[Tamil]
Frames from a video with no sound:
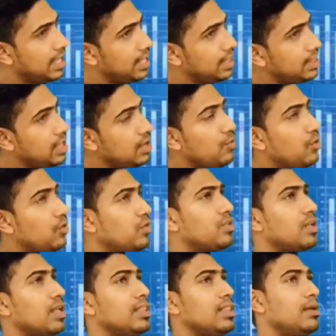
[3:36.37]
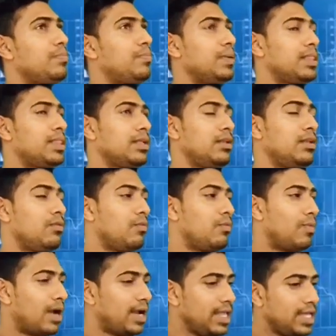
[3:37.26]
எந்த ஒரு சந்தர்ப்பத்தில்
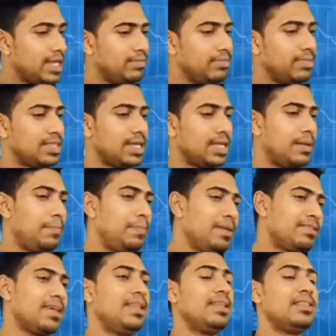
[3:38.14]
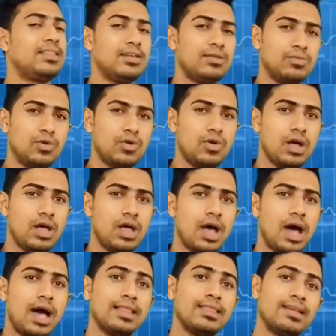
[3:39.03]
வணிகம் திருப்பி செலுத்துமோ
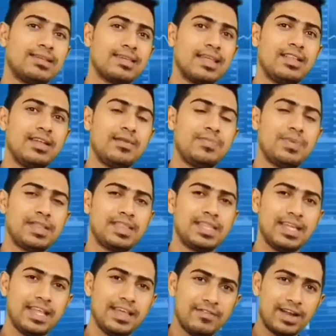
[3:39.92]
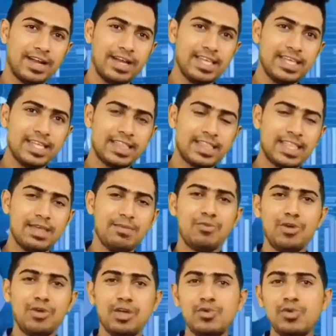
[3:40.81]
அந்த சந்தர்ப்பத்திலே வணிகத்தை
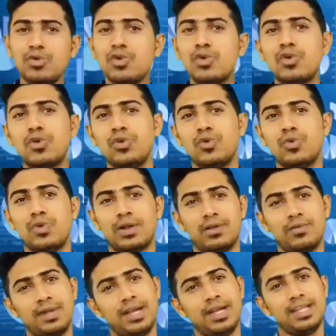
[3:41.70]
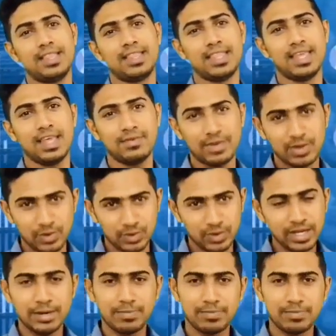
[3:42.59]
முடிவுக்கு கொண்டு வர வேண்டிய தேவை ஒன்று